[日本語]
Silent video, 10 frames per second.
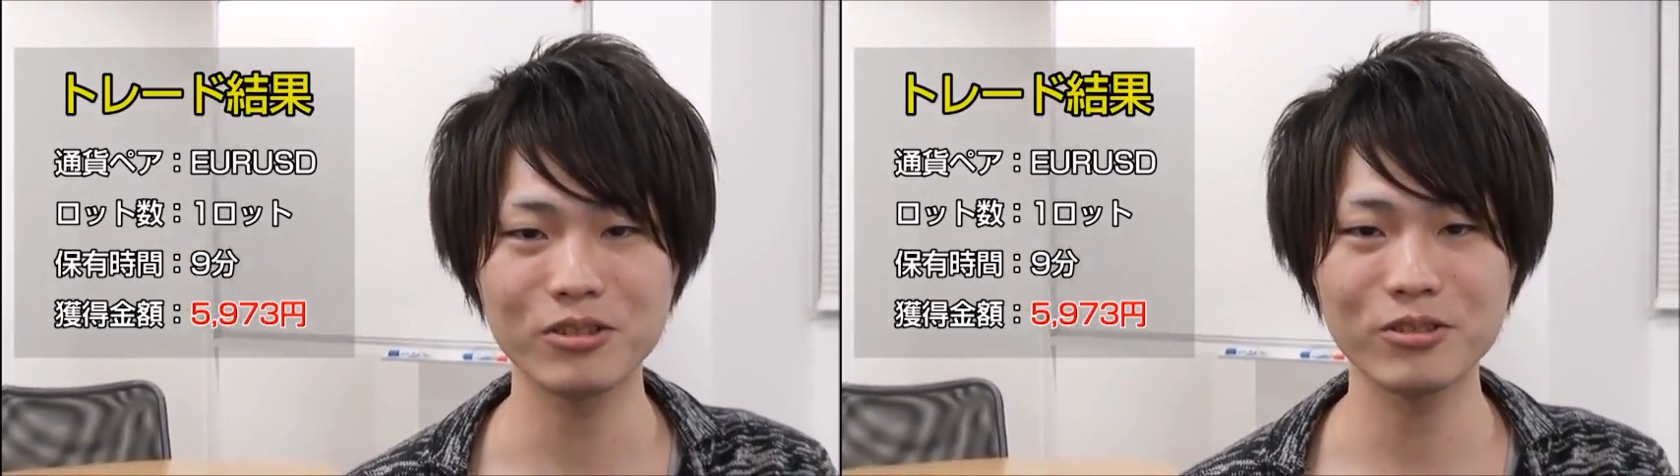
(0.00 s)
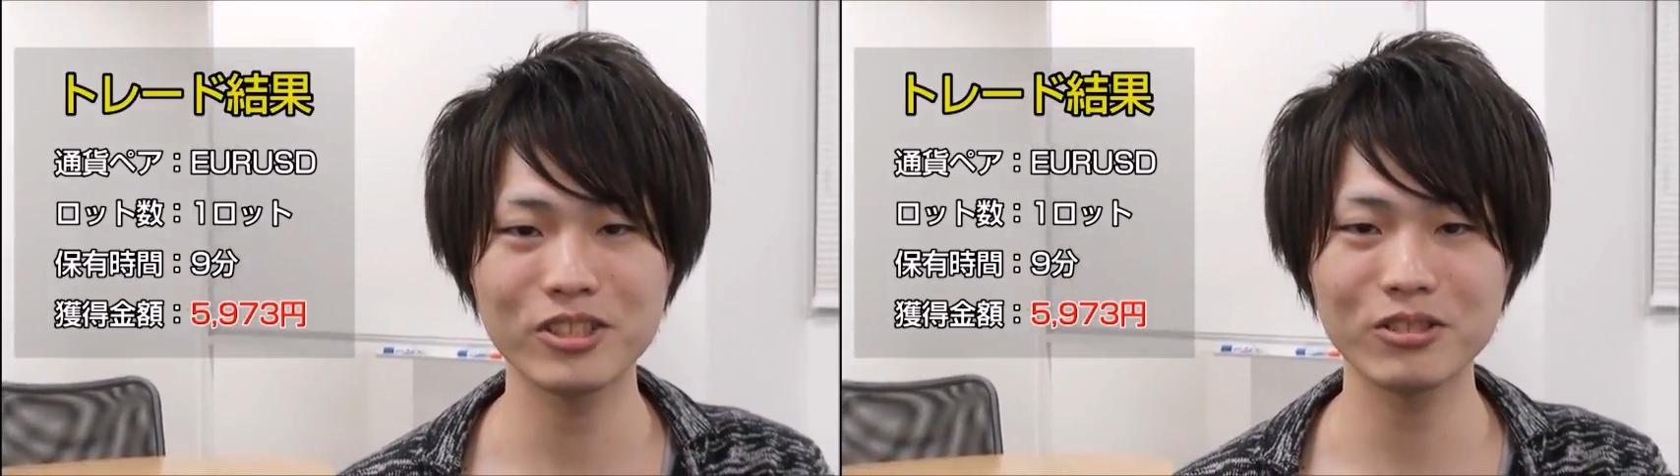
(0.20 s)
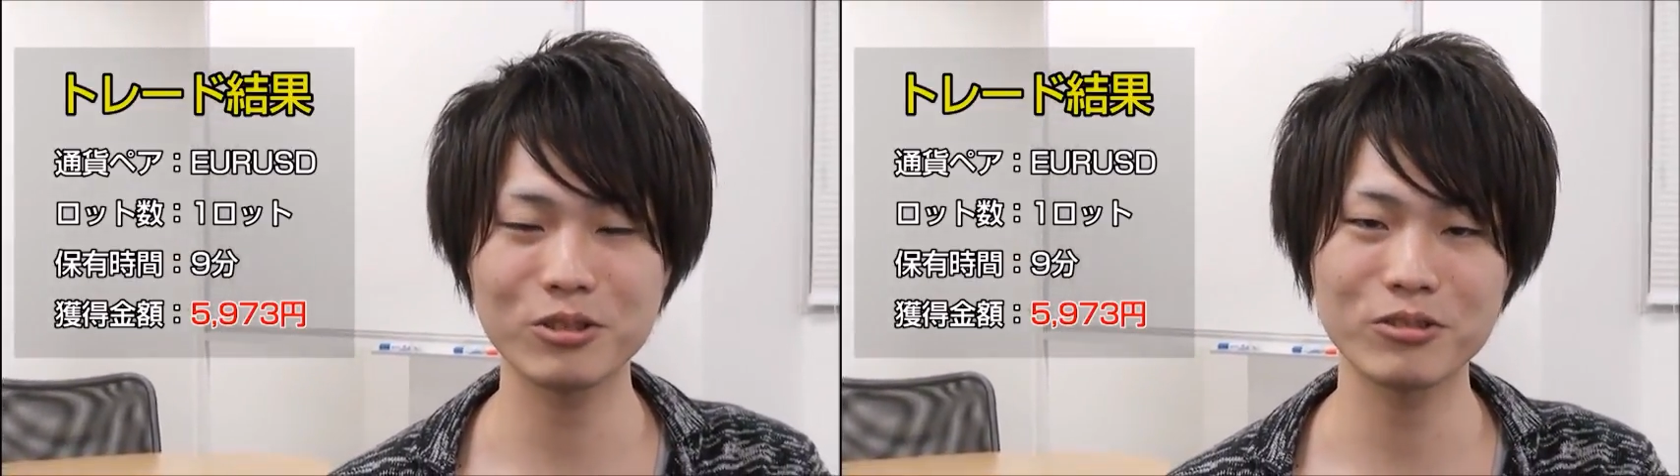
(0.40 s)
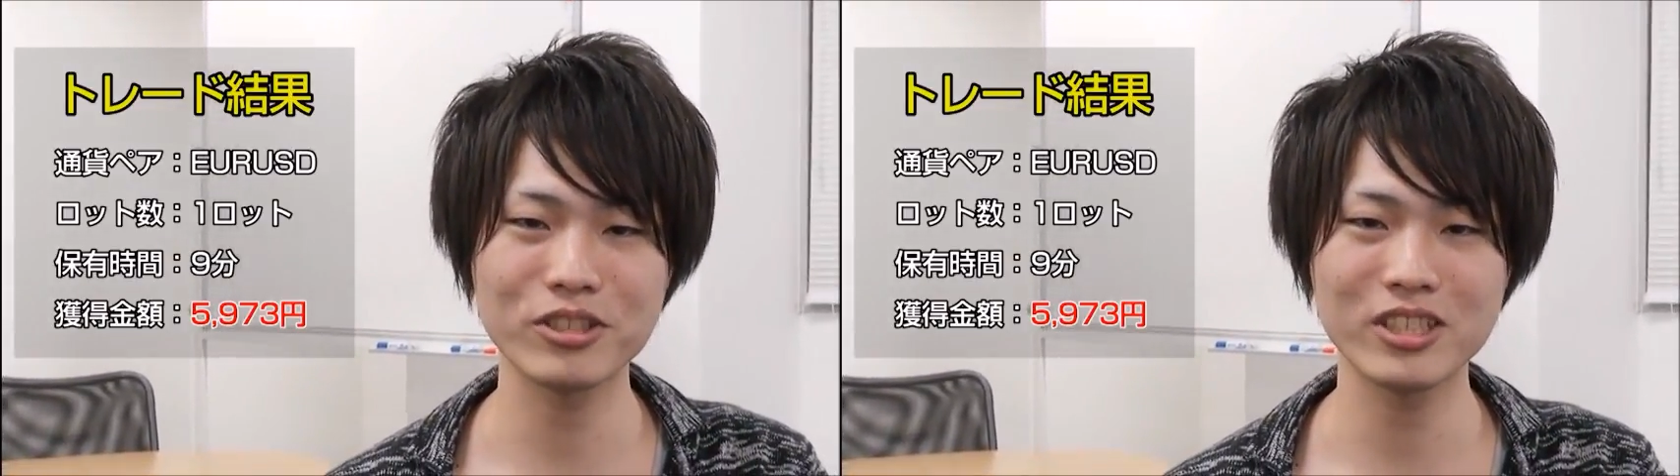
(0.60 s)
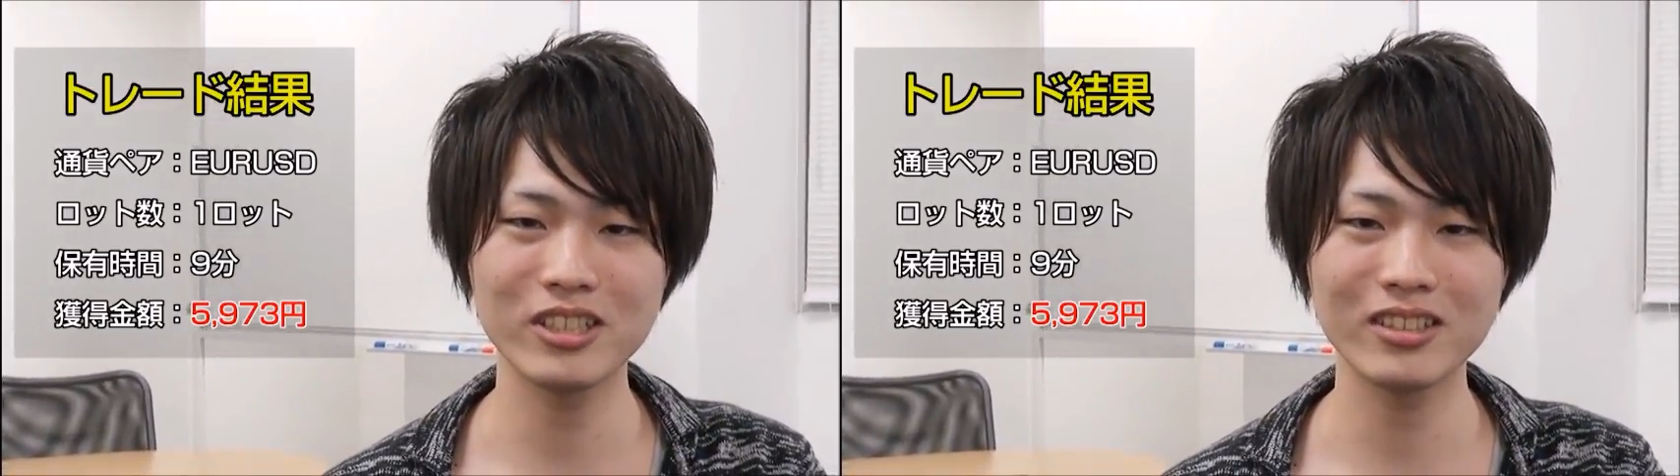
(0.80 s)
友人と
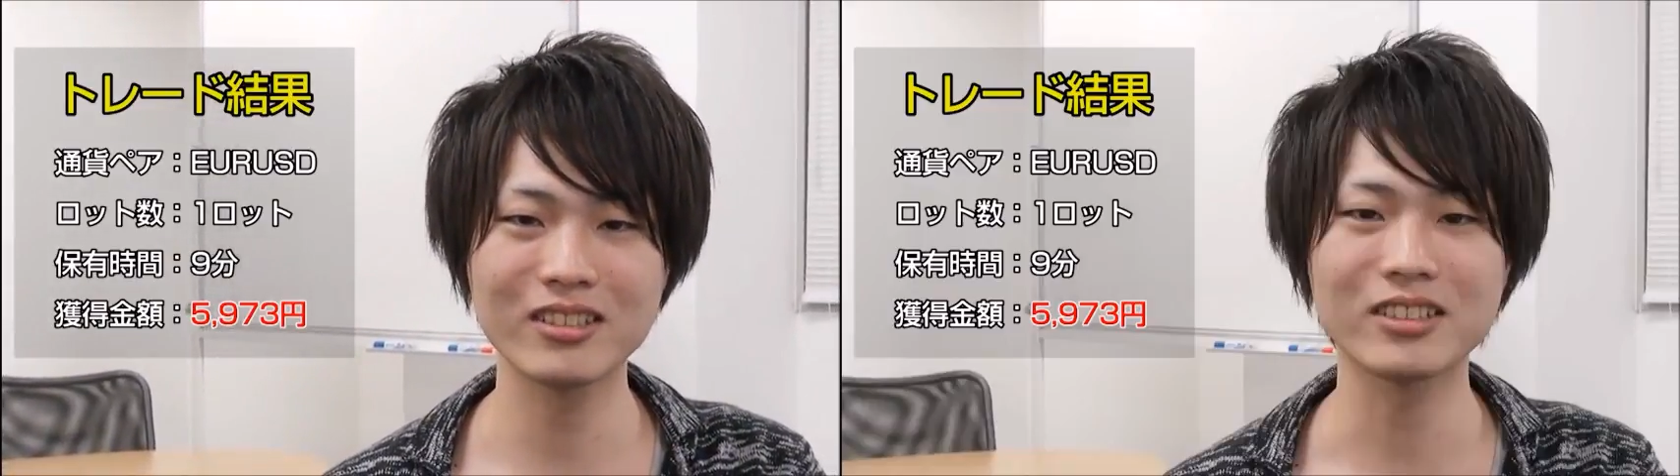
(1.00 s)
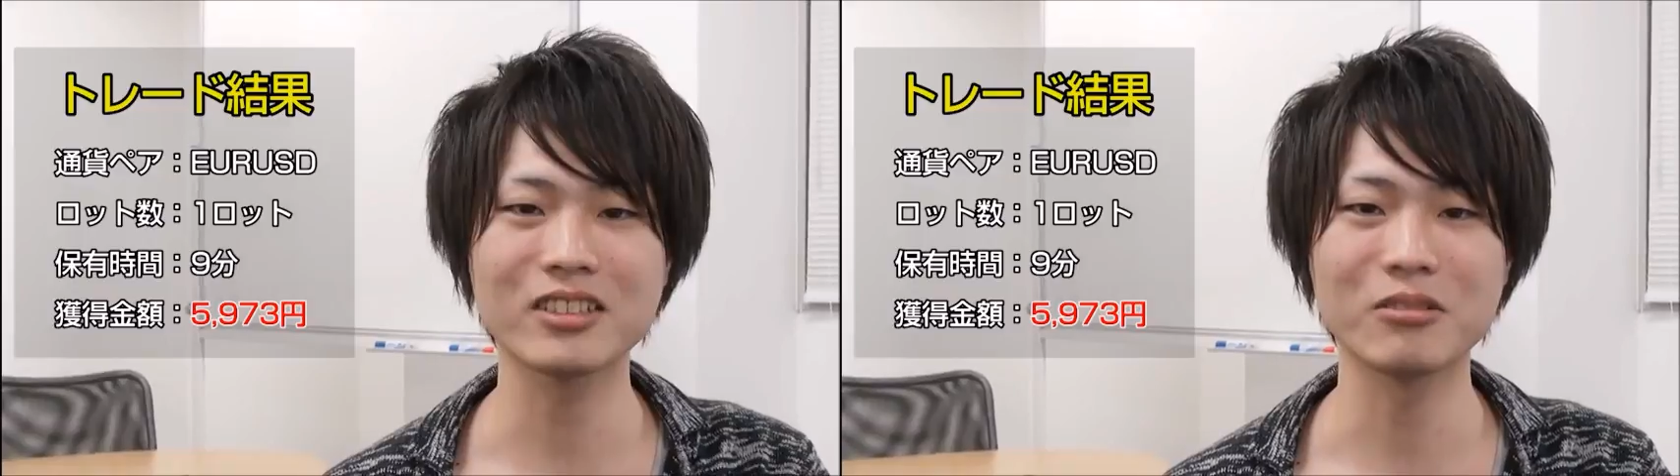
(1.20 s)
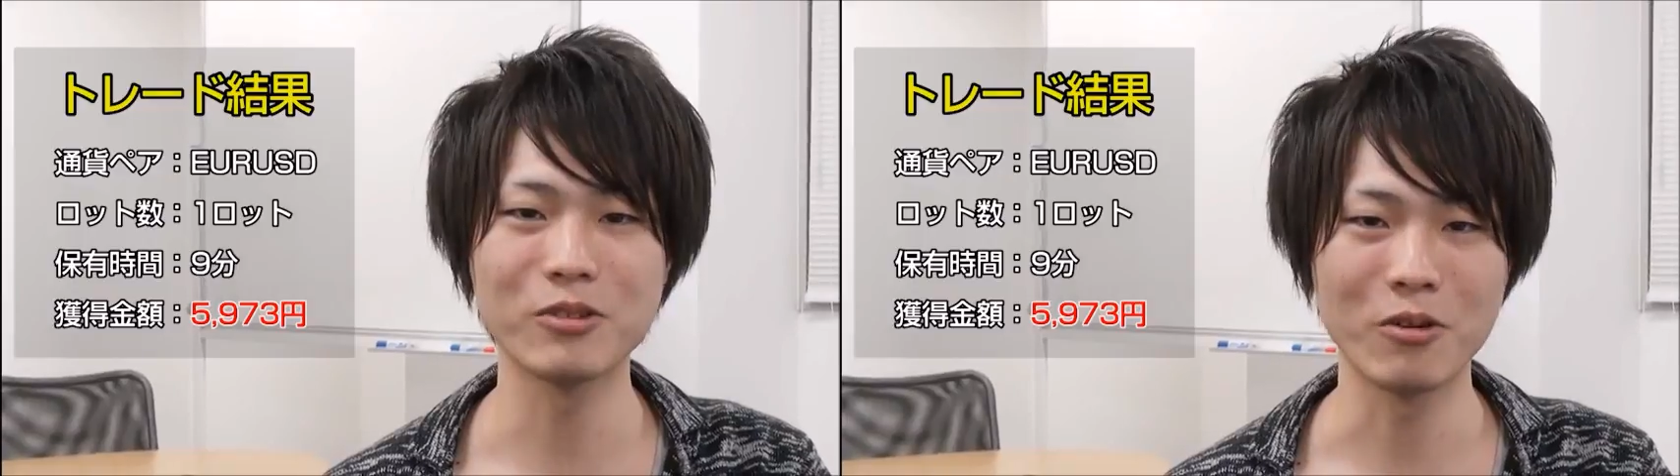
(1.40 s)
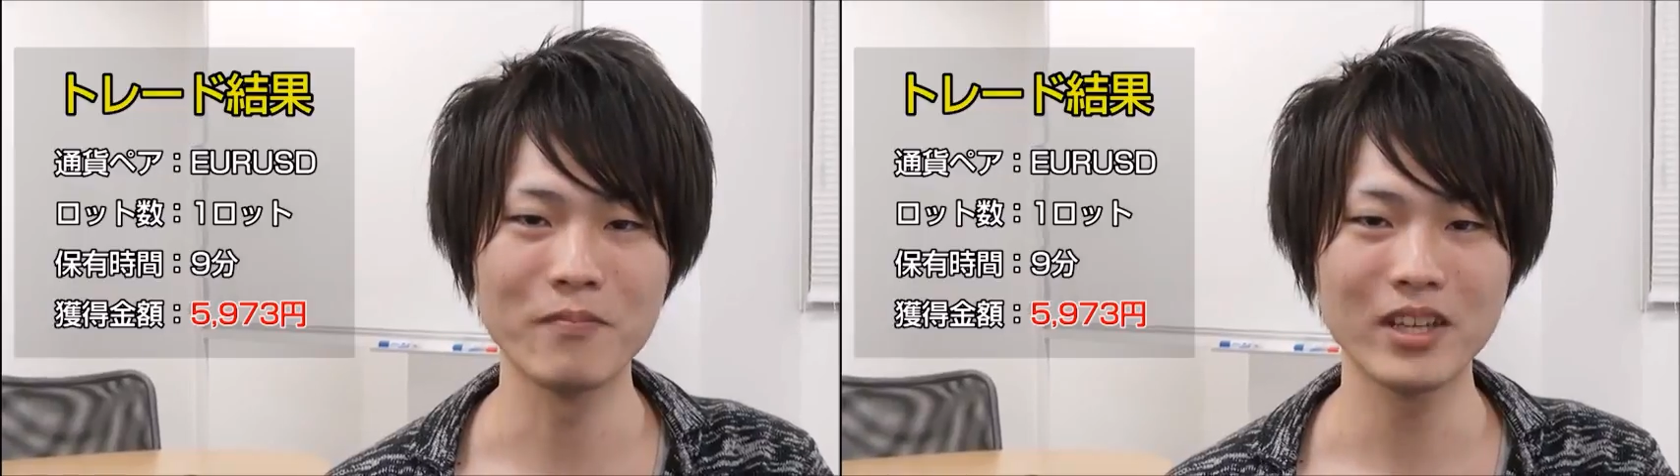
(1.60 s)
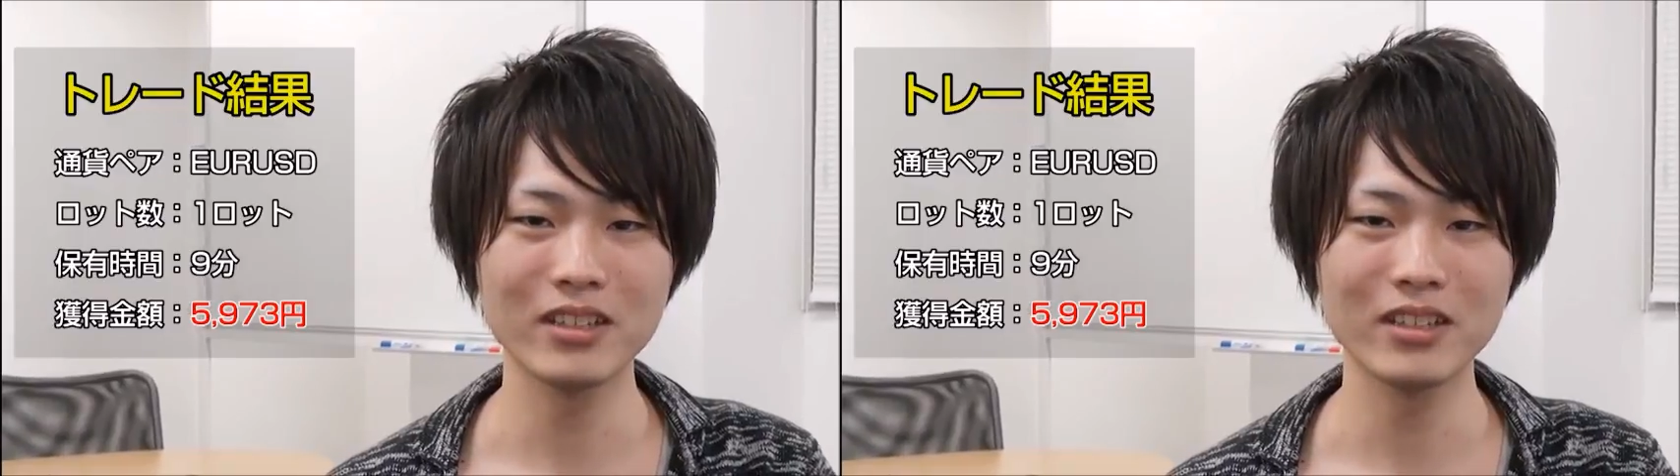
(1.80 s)
食事に行ったんですけども、